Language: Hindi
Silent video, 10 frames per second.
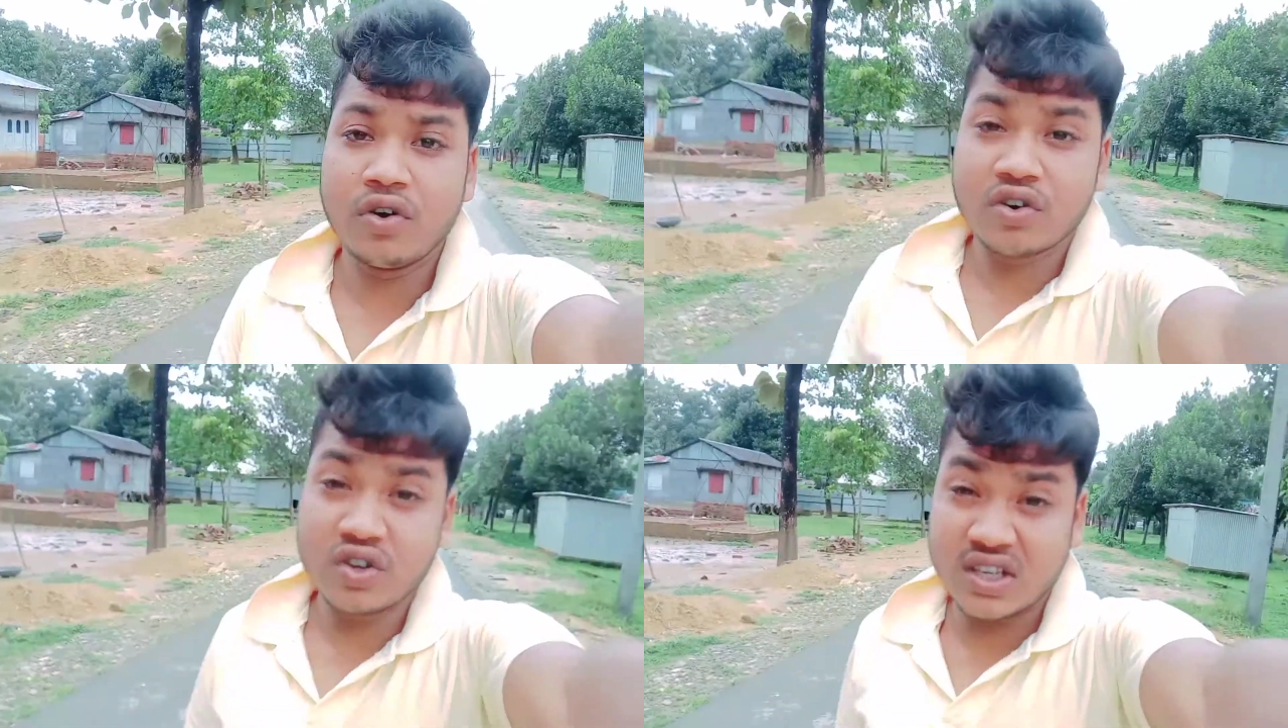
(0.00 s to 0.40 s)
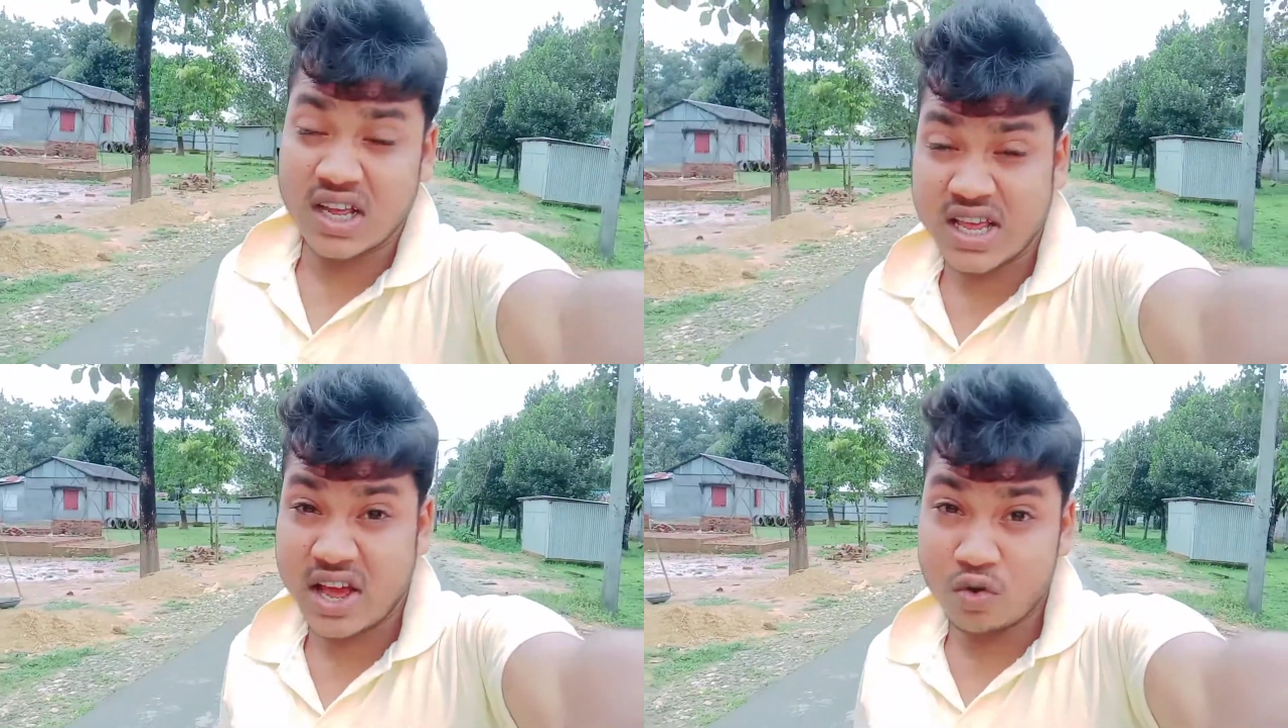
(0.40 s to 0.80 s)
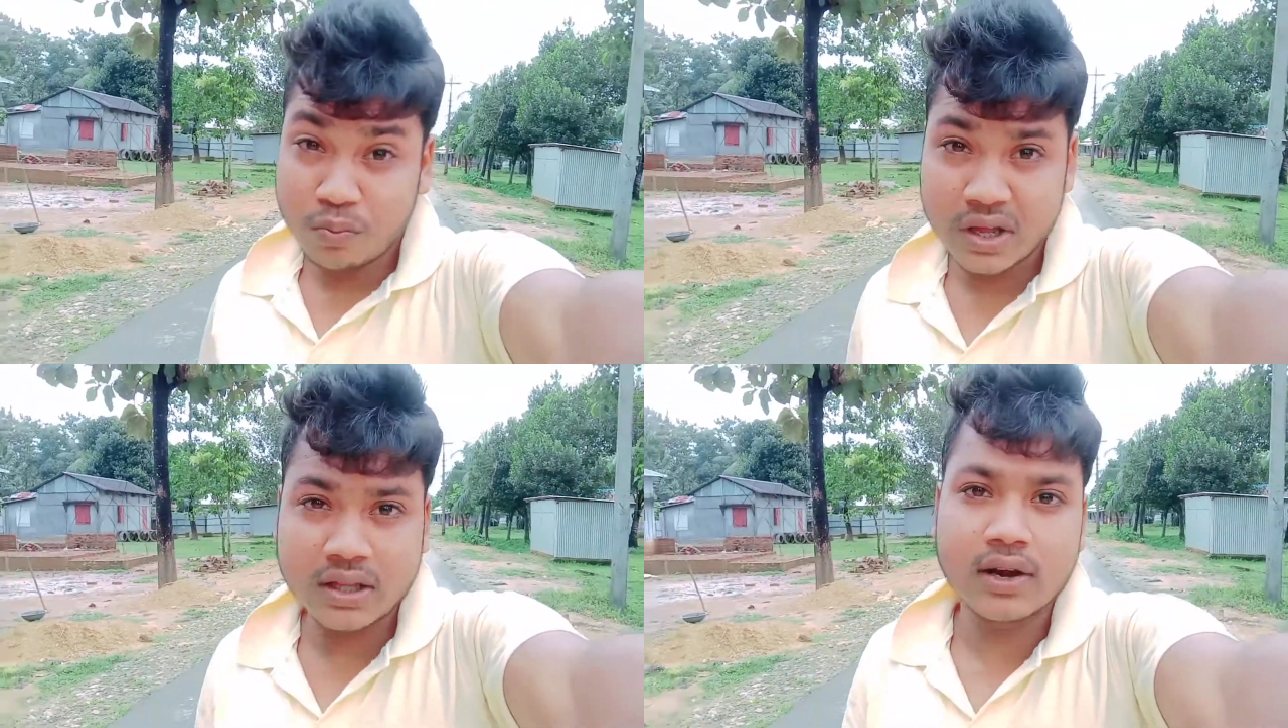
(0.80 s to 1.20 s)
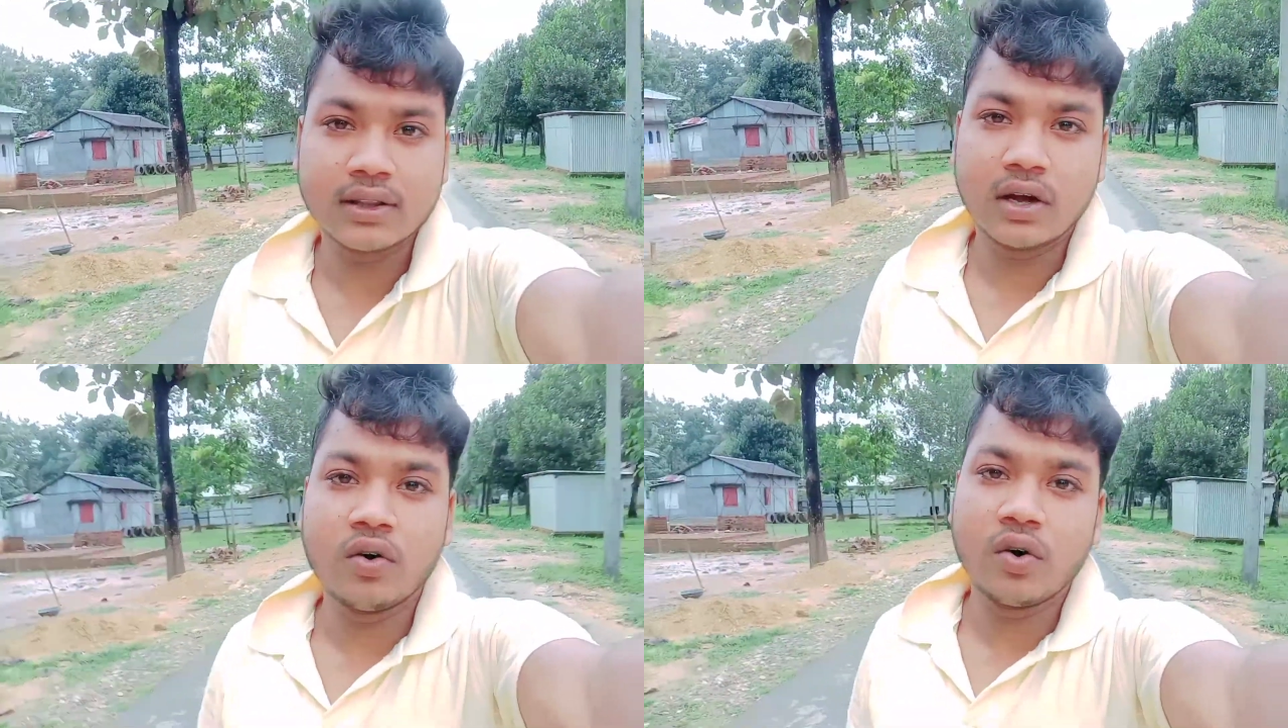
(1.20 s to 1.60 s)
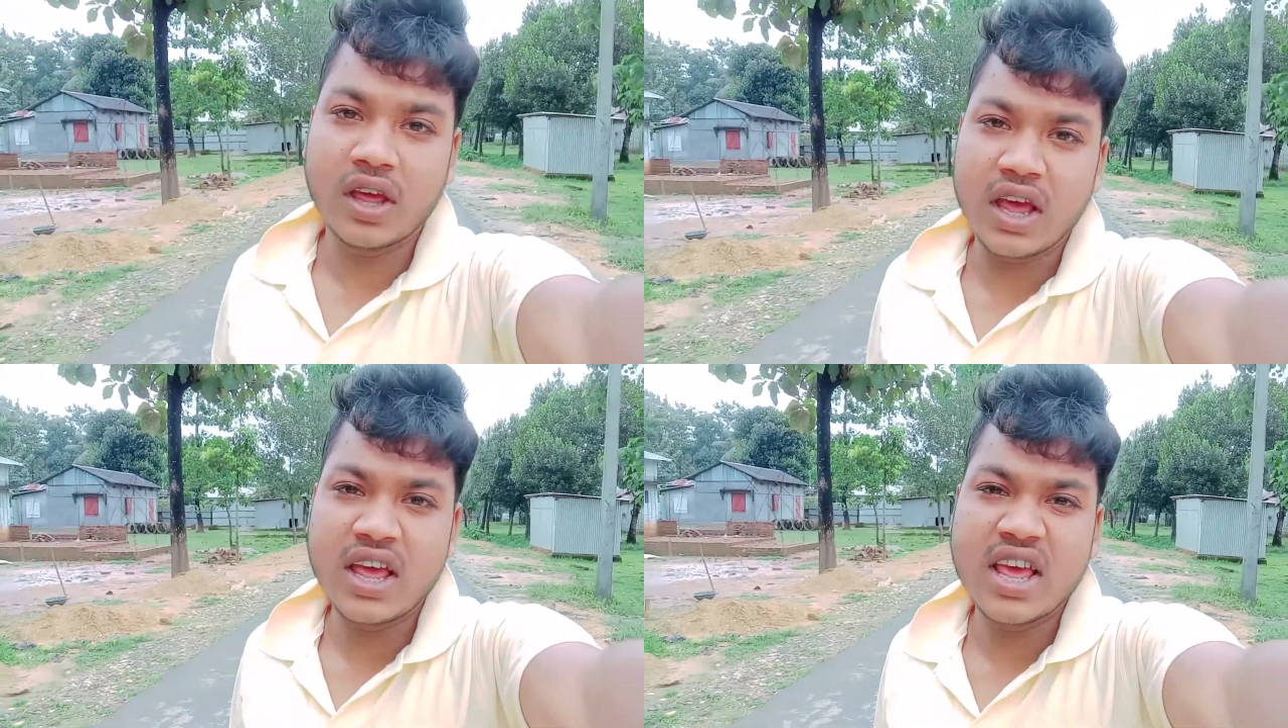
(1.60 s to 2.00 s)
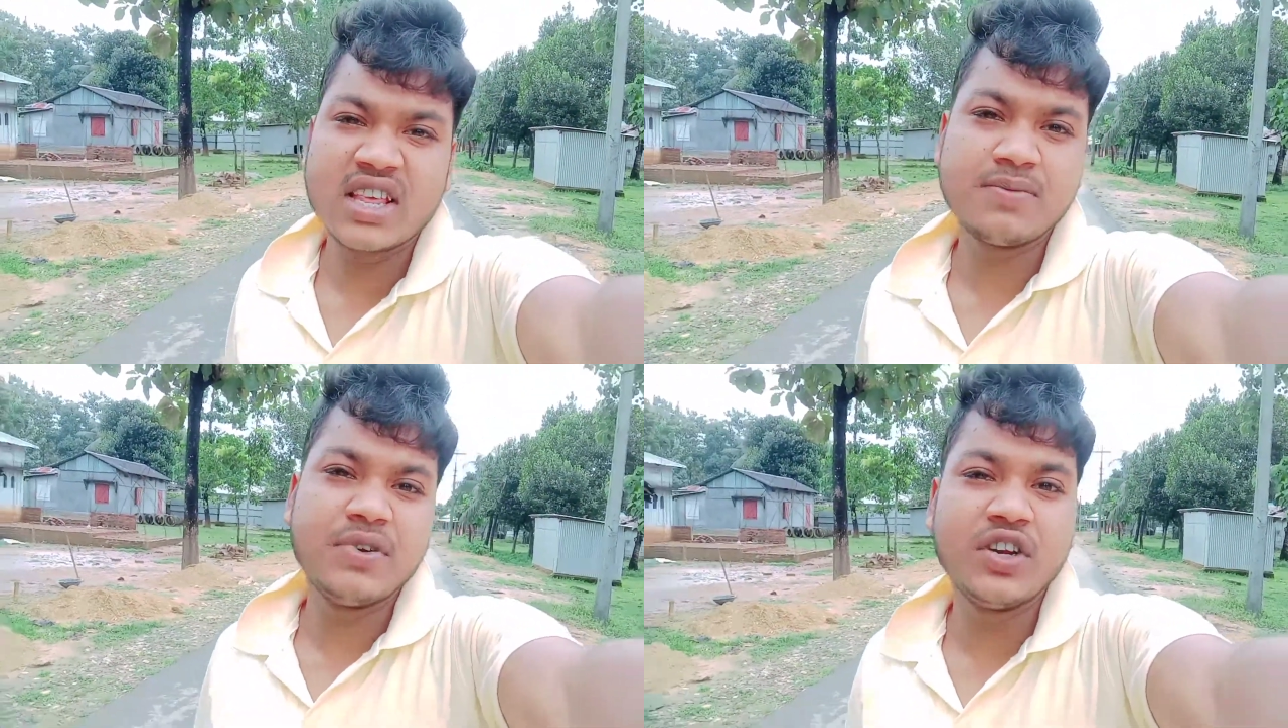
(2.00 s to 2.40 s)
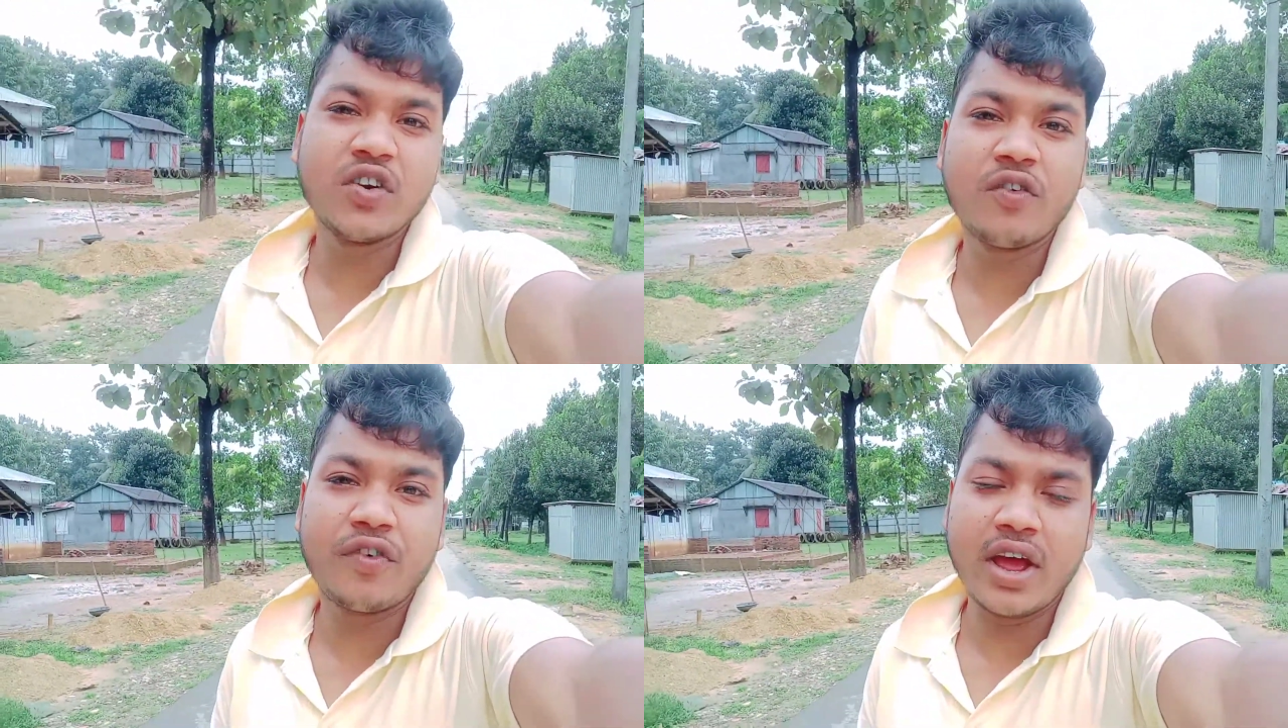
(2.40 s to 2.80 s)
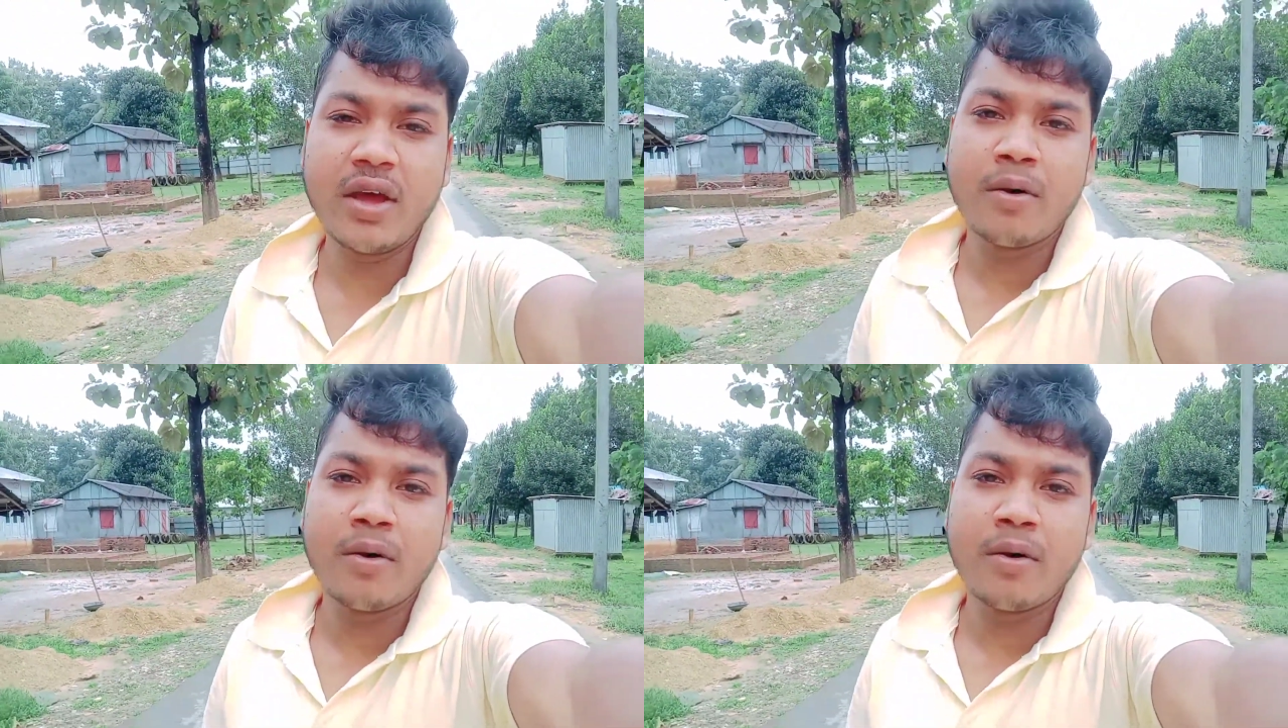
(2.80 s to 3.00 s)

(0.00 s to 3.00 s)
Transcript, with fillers: लोगों से ये उम्मीद करता हूँ कि इस वीडियो पे